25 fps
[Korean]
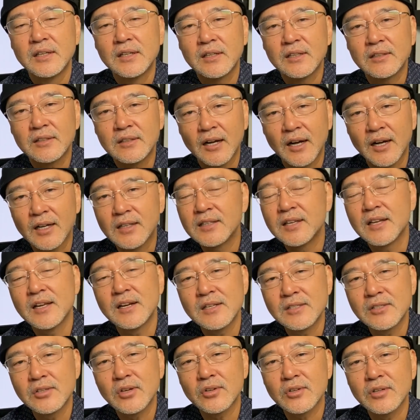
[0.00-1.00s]

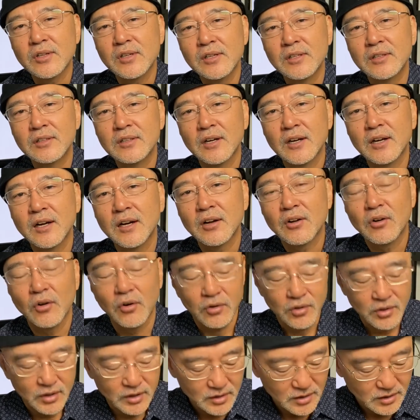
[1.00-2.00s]
다니엘서를 읽다가
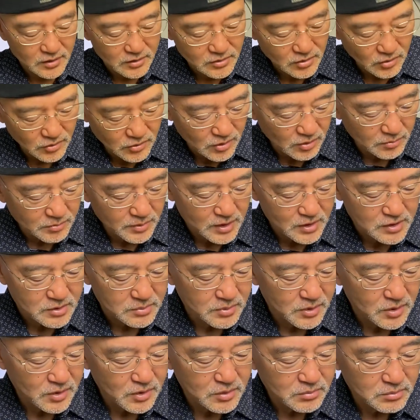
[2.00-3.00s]
거기에 성경
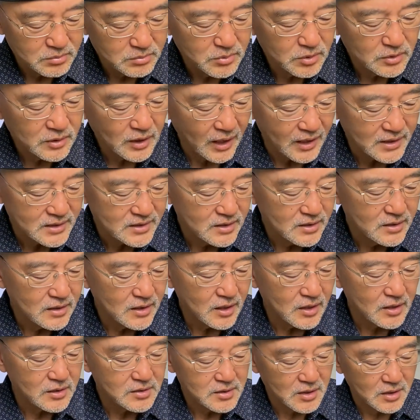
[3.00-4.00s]
말씀에, 여러분 뭐 다 아시는
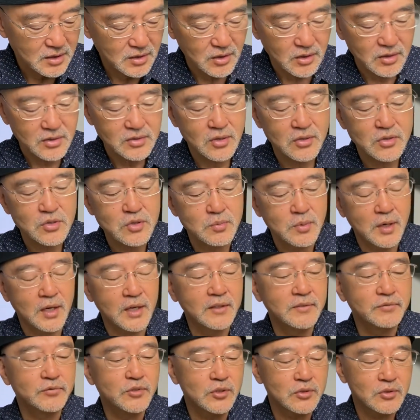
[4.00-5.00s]
얘기예요. 제가 여기
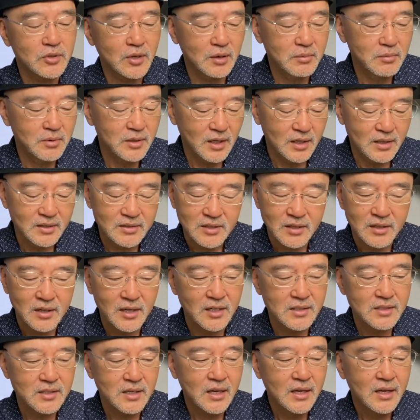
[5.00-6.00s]
썼지만 죄송합니다. 이 책은
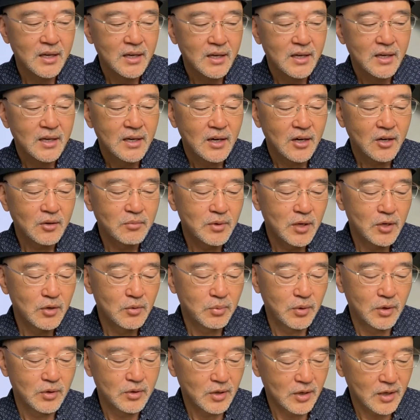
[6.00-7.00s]
아직 한국말로
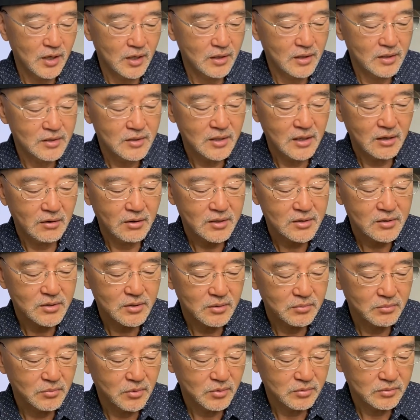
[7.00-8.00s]
번역이 안 돼서 나와서
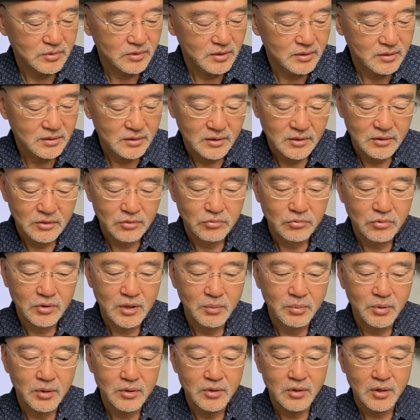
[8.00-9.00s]
뭐 누가
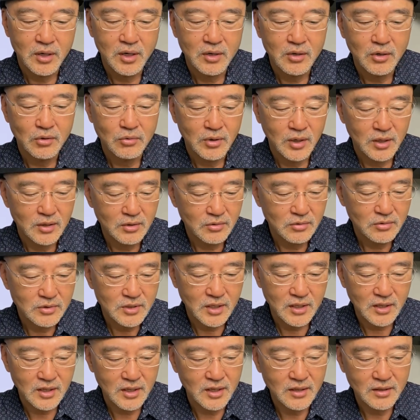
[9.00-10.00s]
번역을 할 것도 아니고
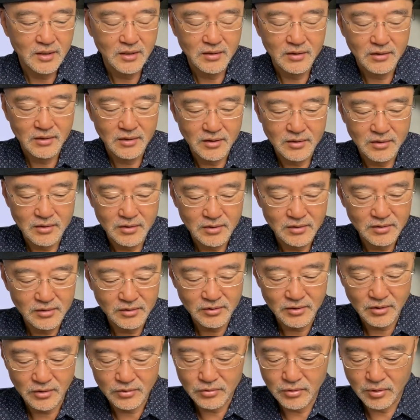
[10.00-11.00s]
제가 해야 되는데 그럴
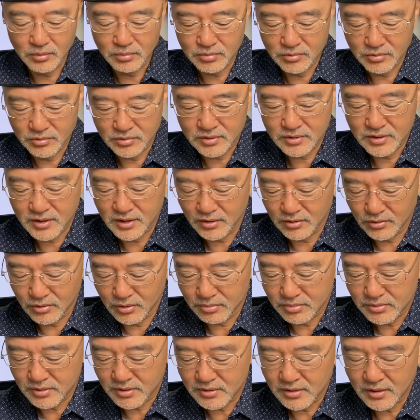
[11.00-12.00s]
능력도 없고 시간도
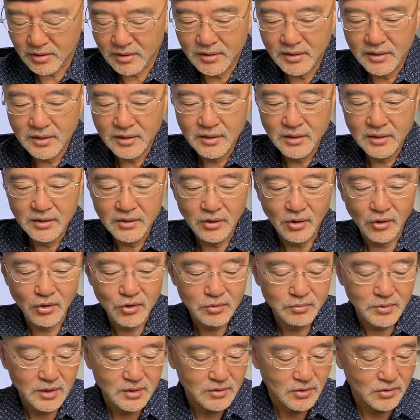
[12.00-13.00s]
없어서
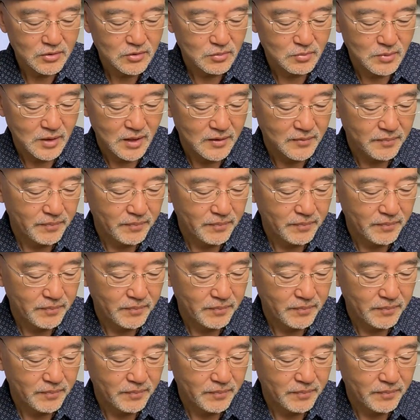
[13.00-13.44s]
영어로만 썼지만